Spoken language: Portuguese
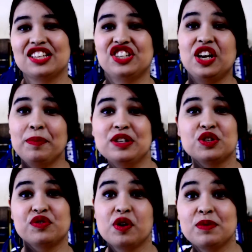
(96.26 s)
Geralmente
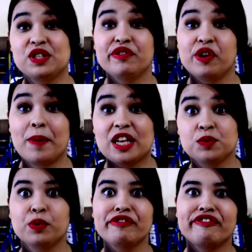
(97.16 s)
os filmes são formados
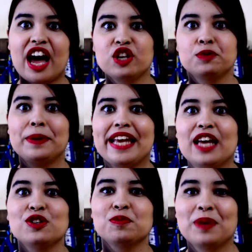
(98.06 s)
por vários
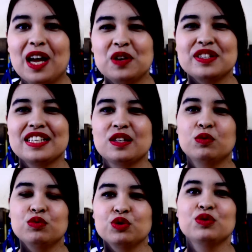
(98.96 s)
pequenos planos que
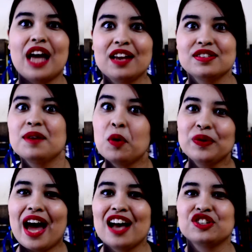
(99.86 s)
são juntados na
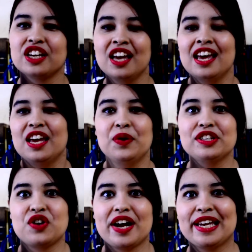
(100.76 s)
montagem, e o Hitchcock